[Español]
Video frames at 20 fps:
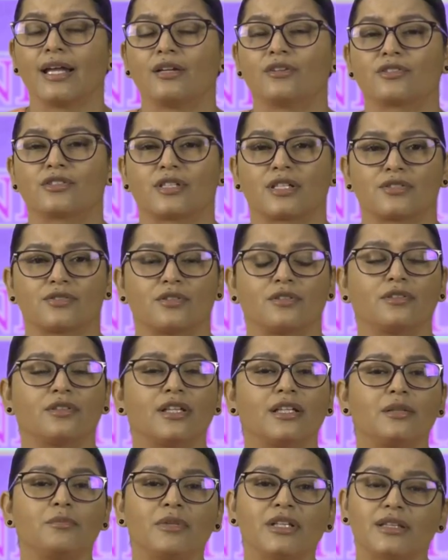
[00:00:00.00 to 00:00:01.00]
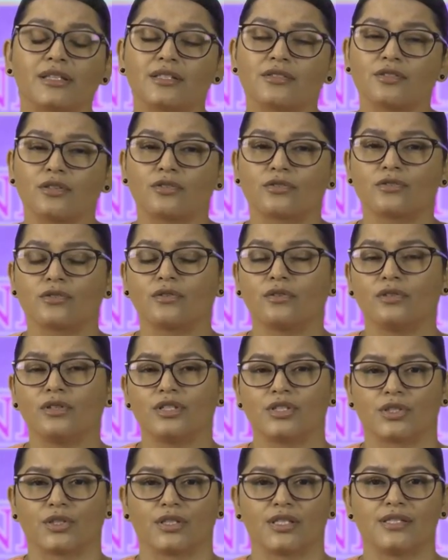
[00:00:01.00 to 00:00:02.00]
Los trastornos de alimentación son
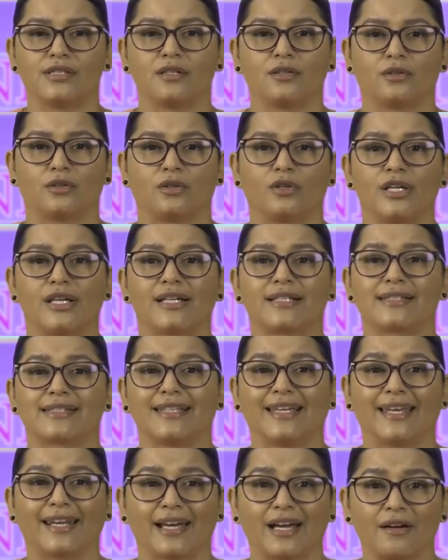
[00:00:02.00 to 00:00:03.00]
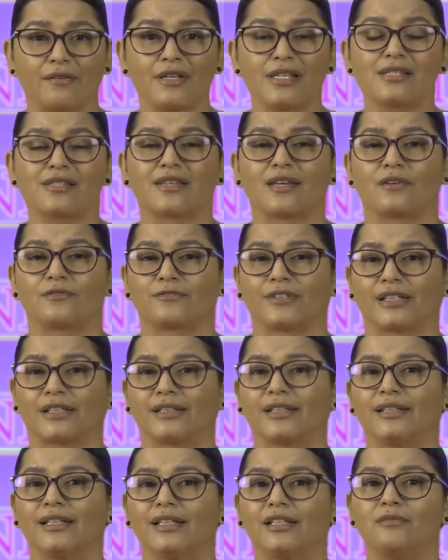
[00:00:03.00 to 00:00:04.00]
condiciones psicológicas graves que
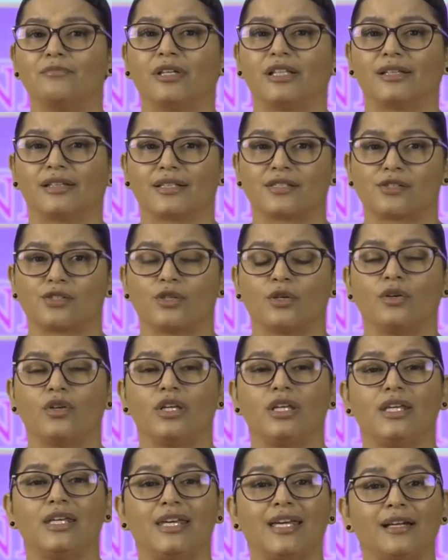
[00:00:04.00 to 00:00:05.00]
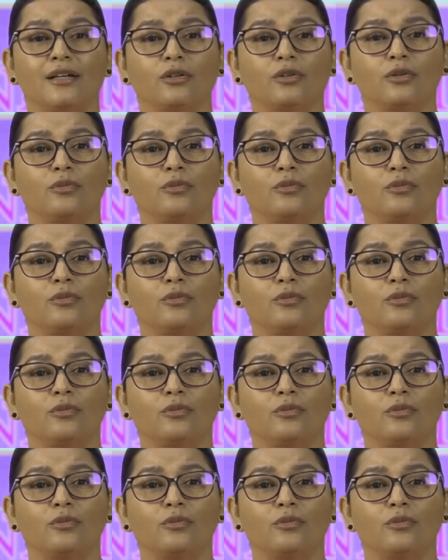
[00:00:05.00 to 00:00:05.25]
afectan la alimentación y el